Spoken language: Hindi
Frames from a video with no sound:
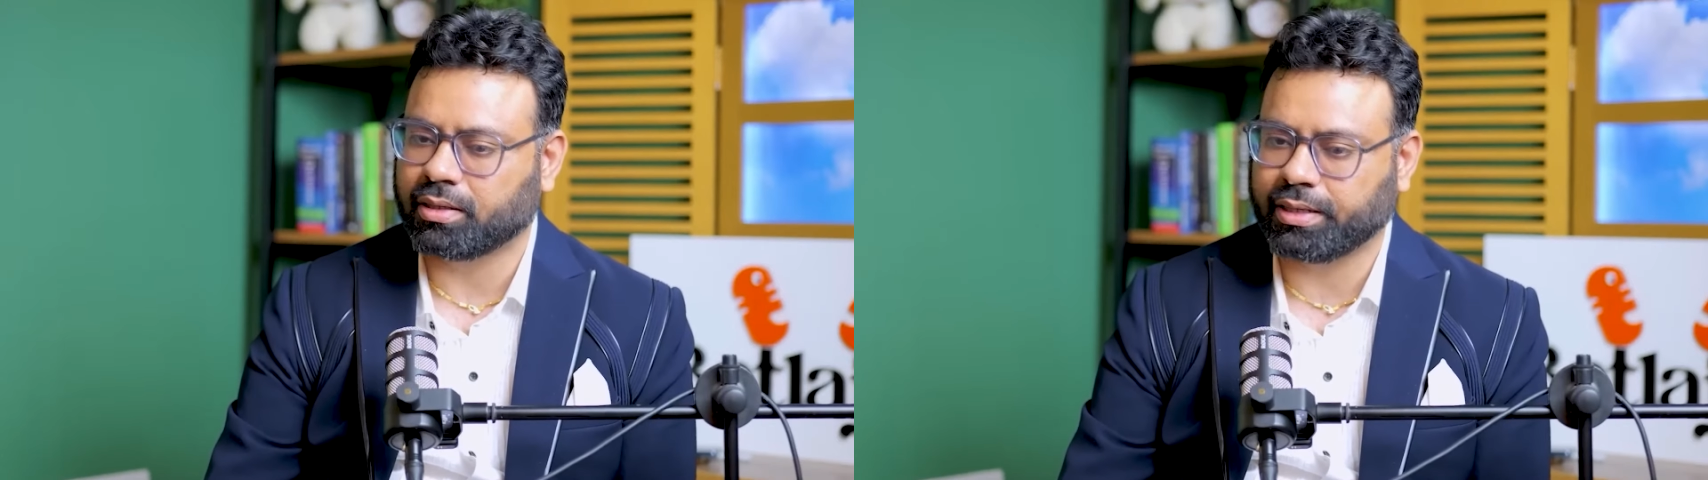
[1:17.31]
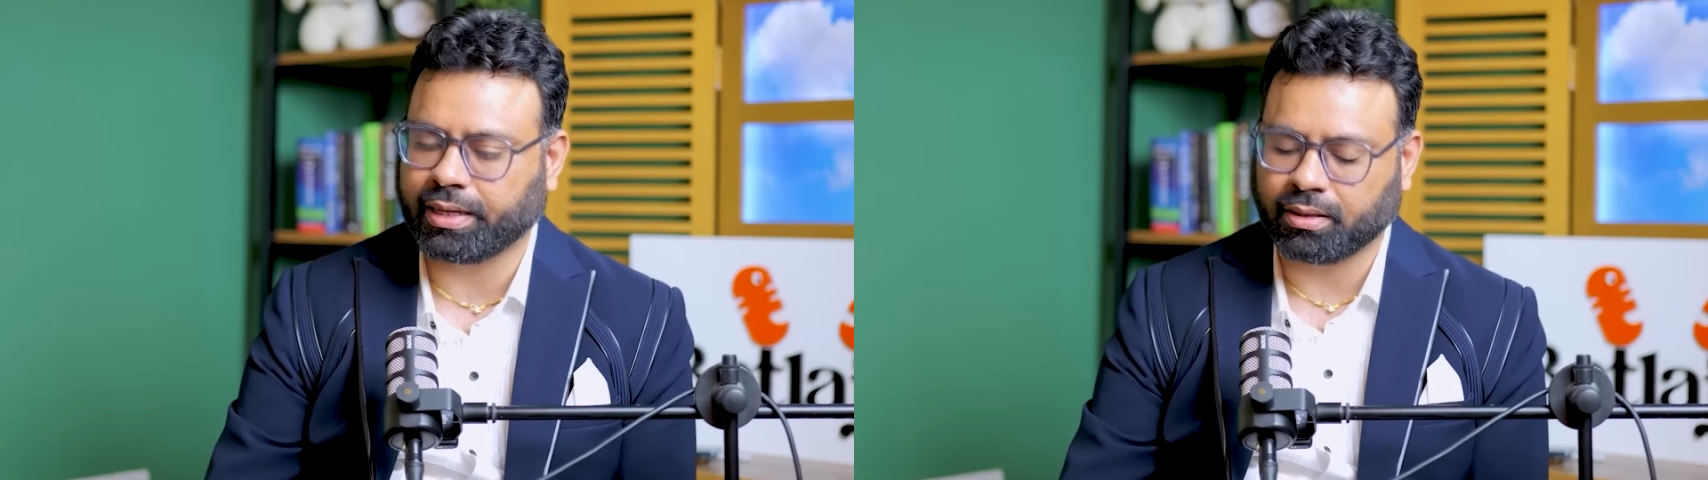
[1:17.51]

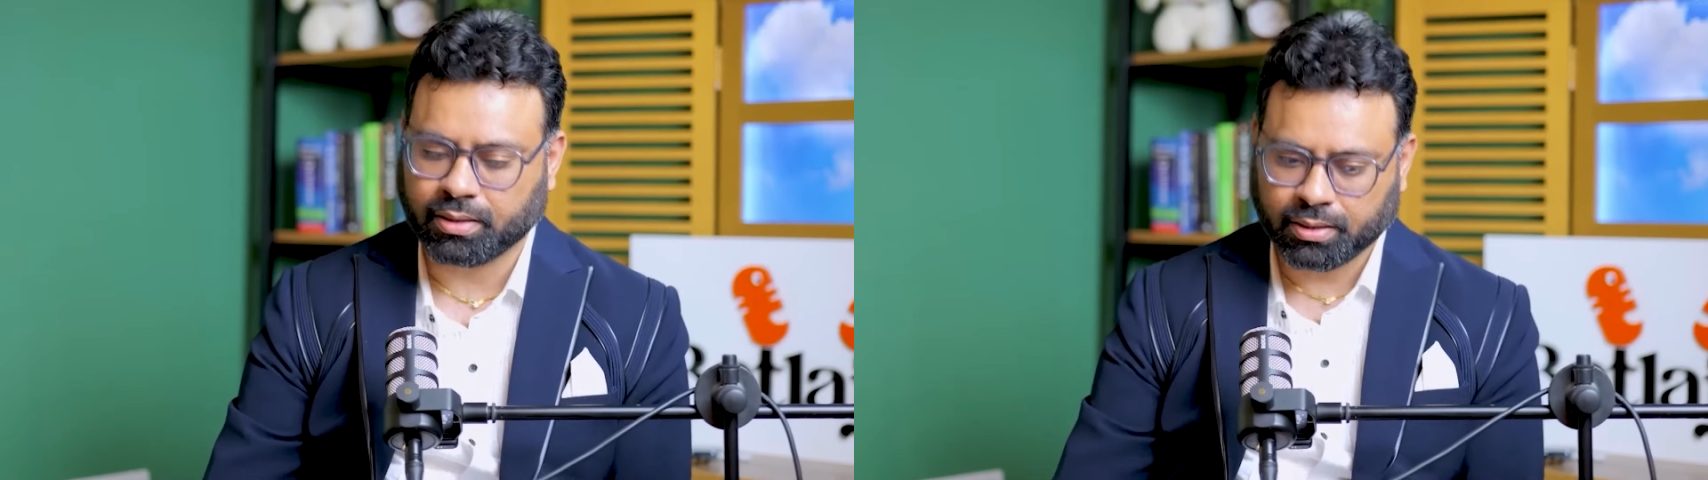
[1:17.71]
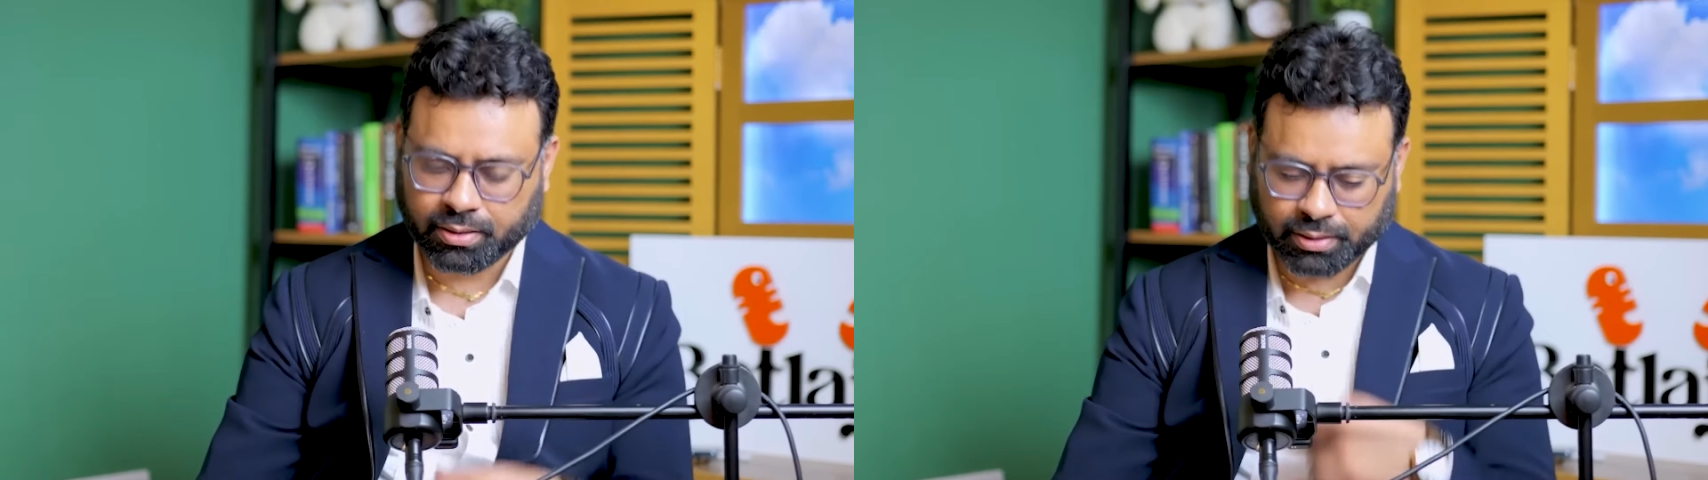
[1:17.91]
ठीक है
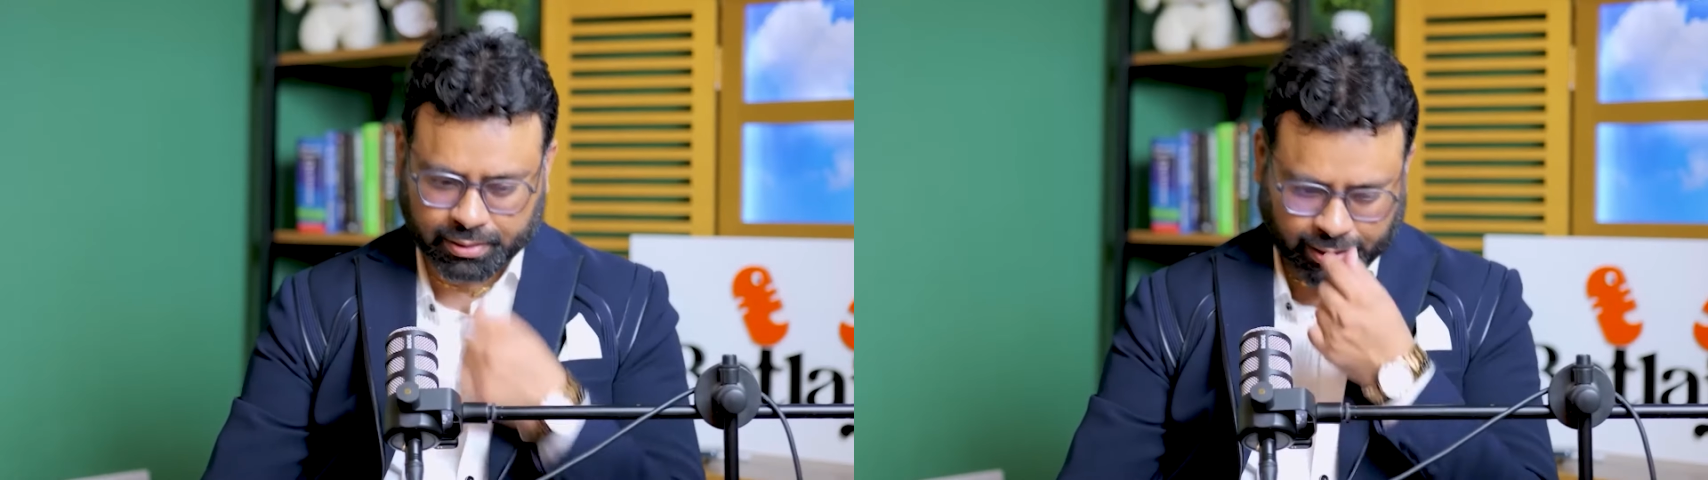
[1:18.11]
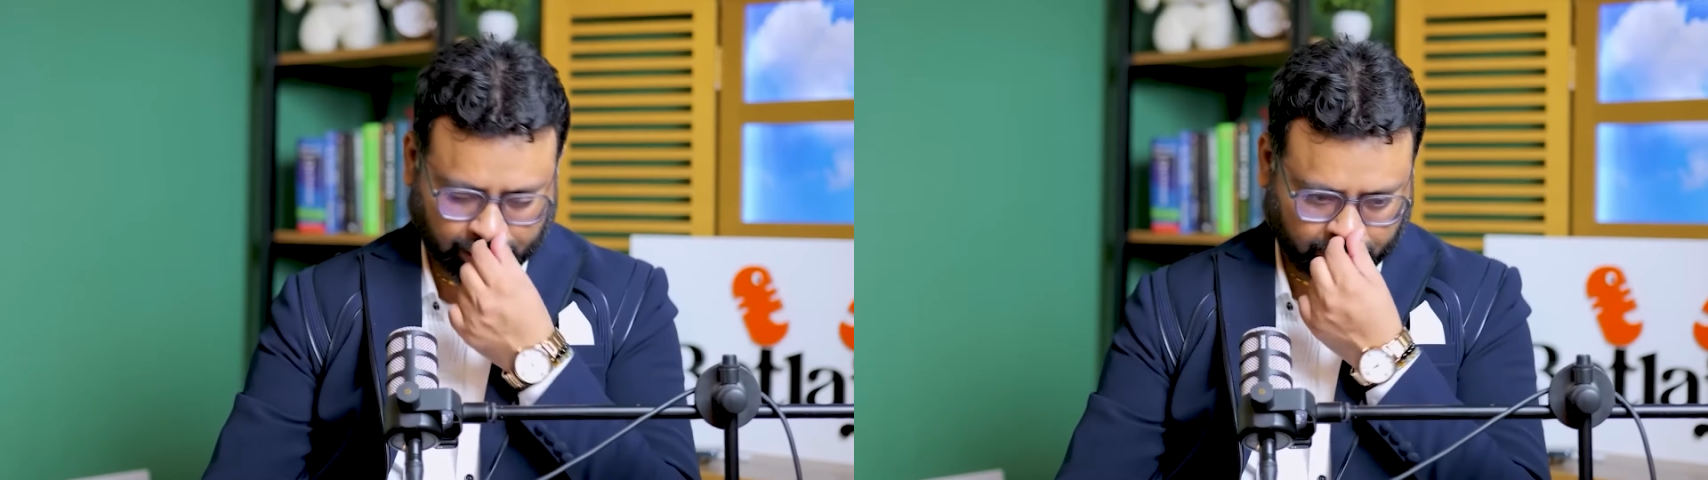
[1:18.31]
बिल्कुल
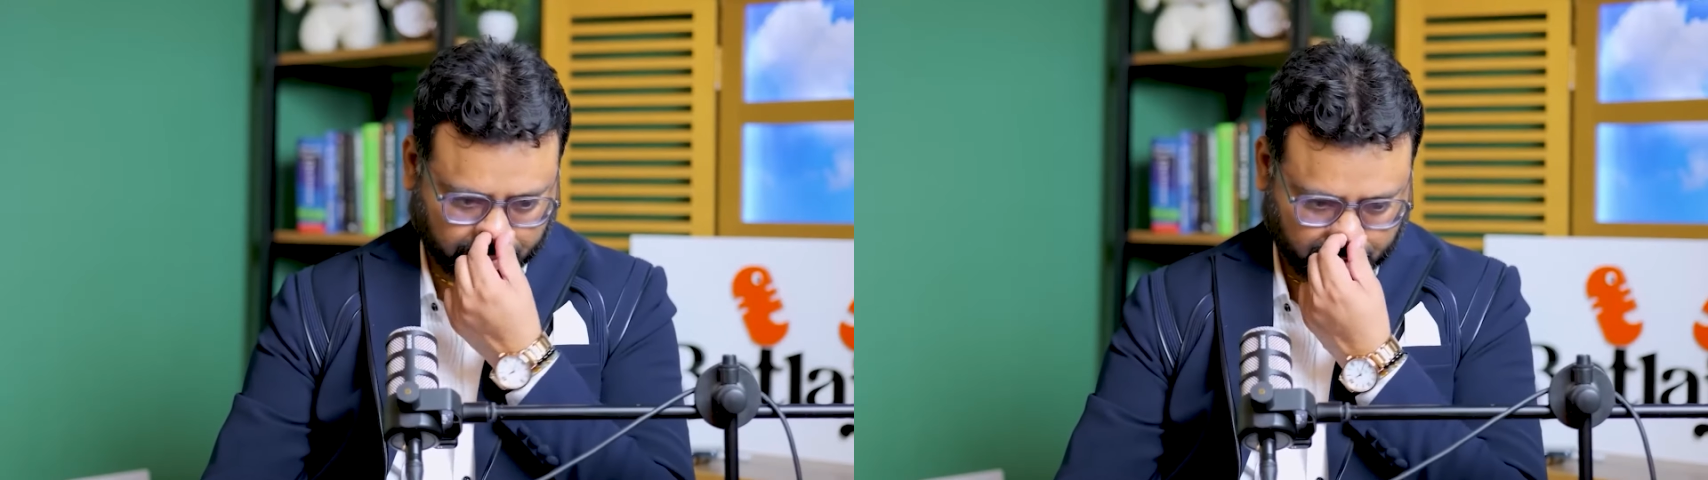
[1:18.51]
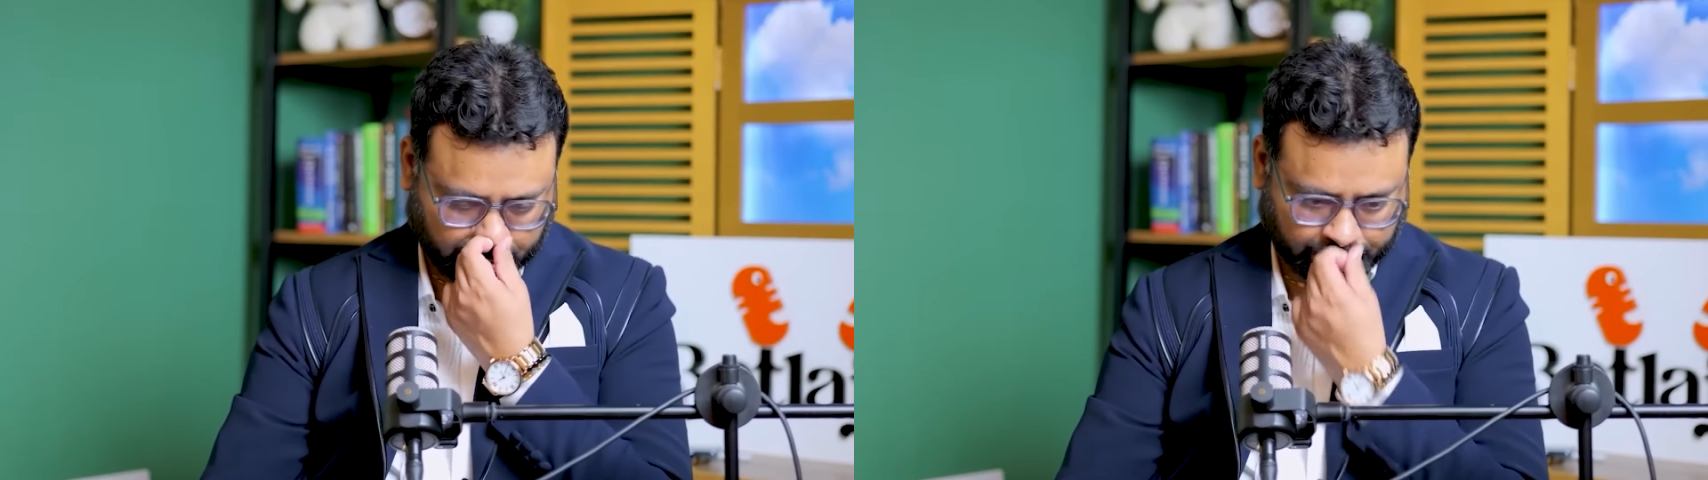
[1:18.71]
इसके अलावा
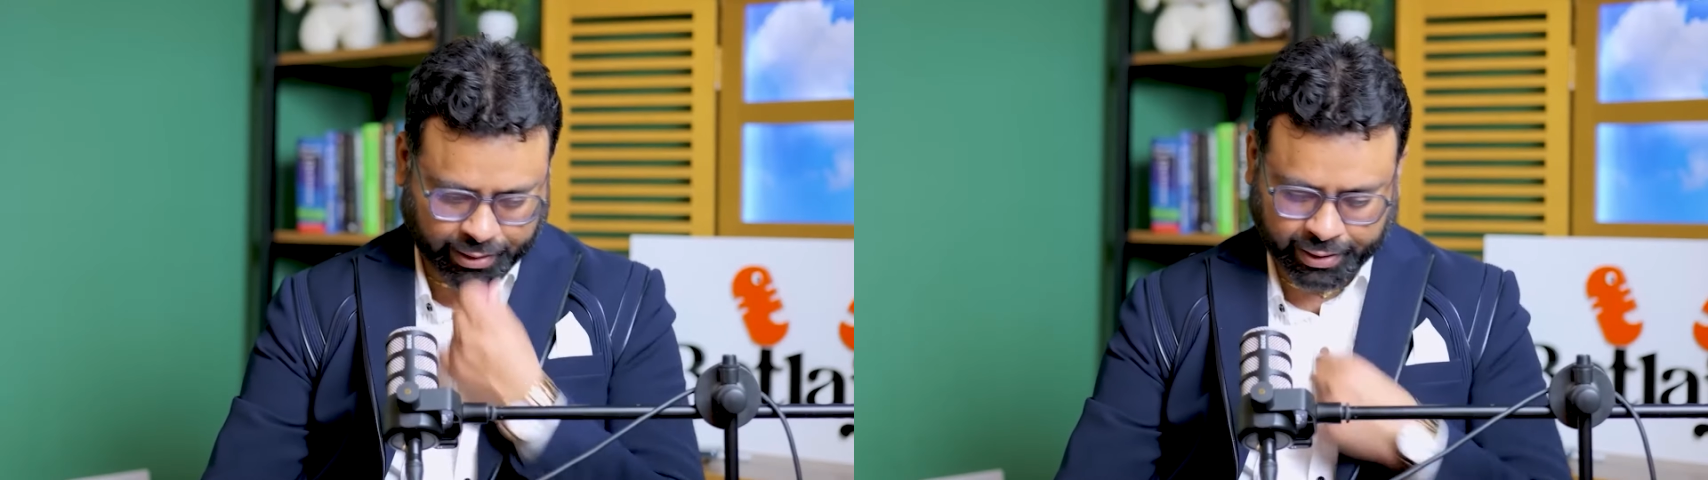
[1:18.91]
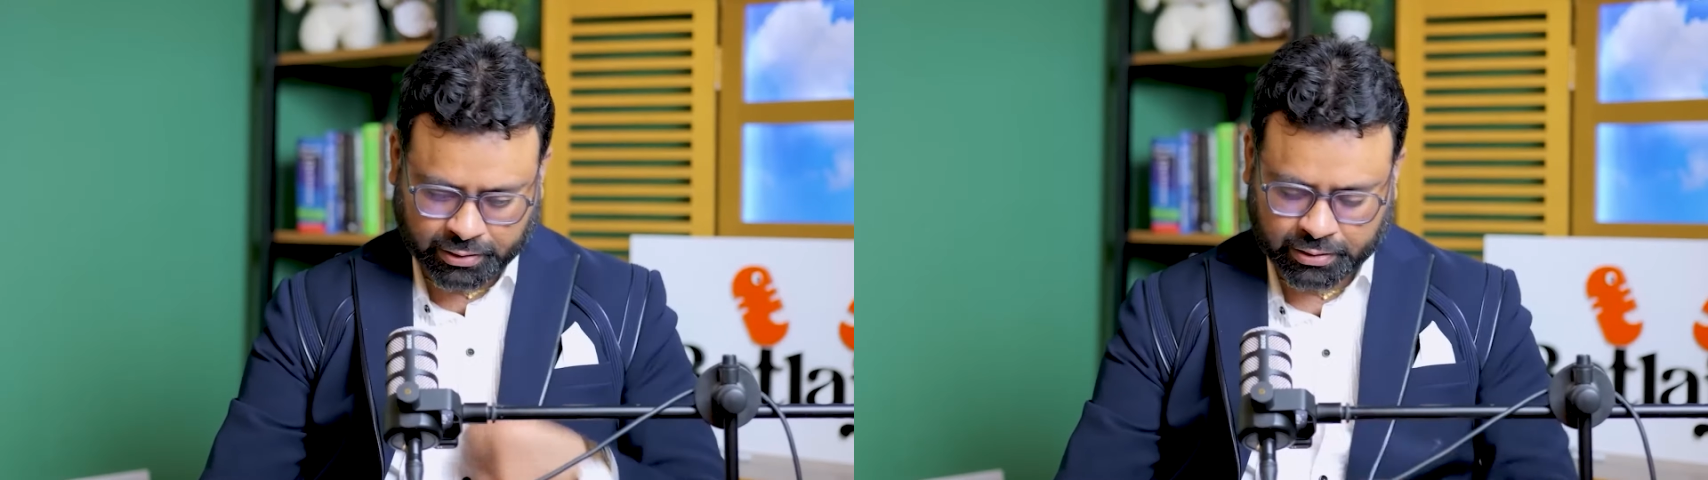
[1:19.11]
आपको क्या करना है एक